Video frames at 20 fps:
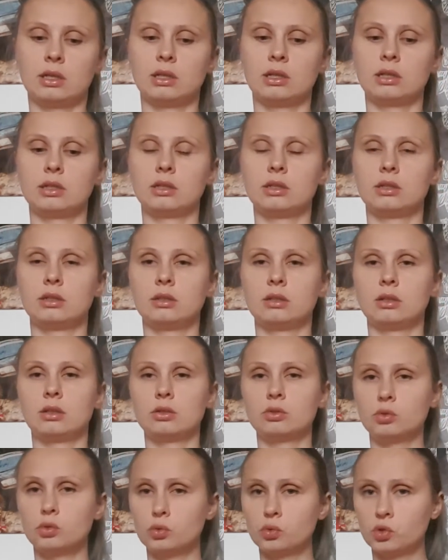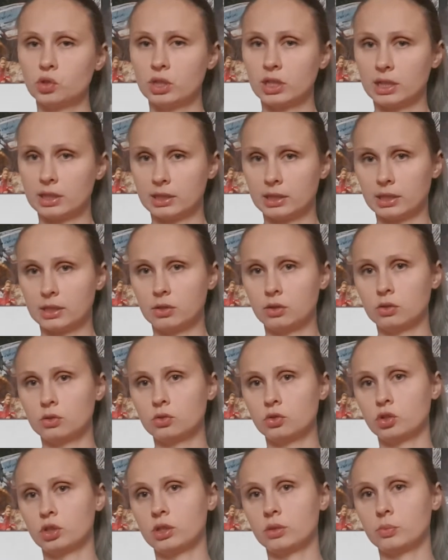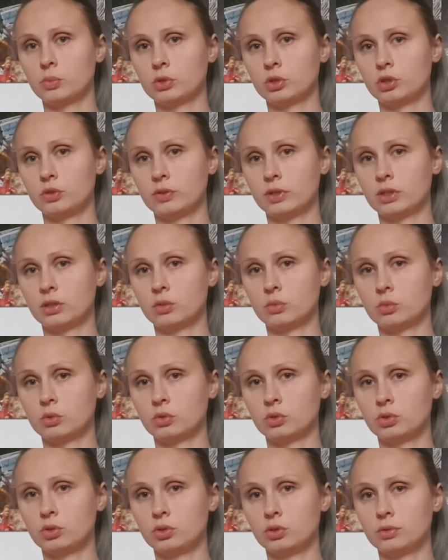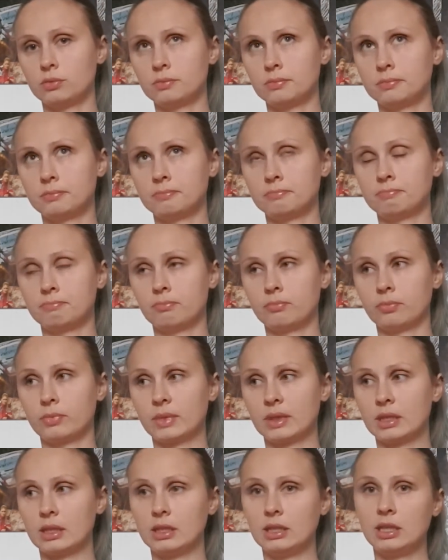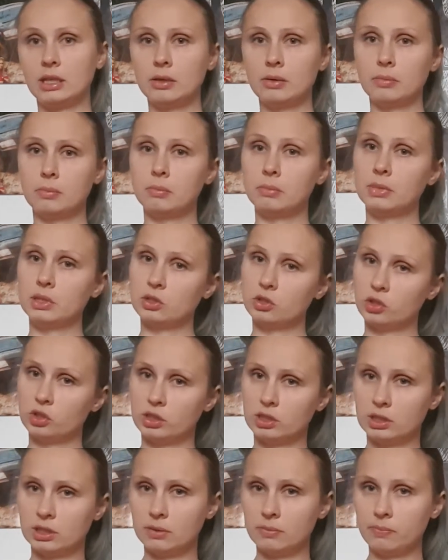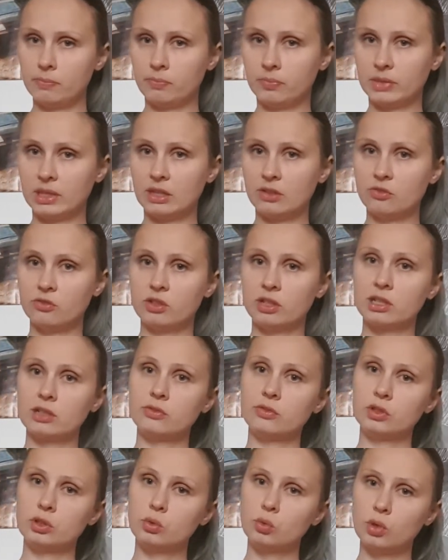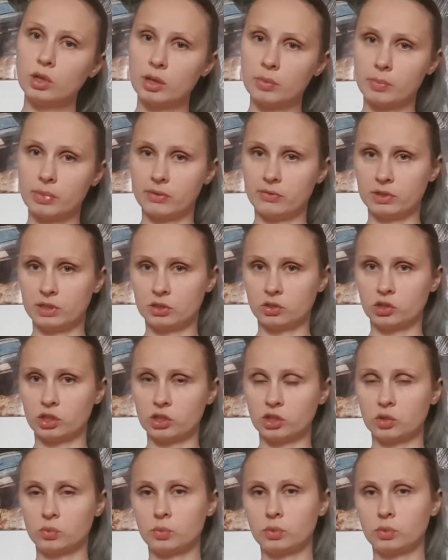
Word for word: E, otóż dlatego, że podświadomość nie myśli, nie weryfikuje pewnych rzeczy.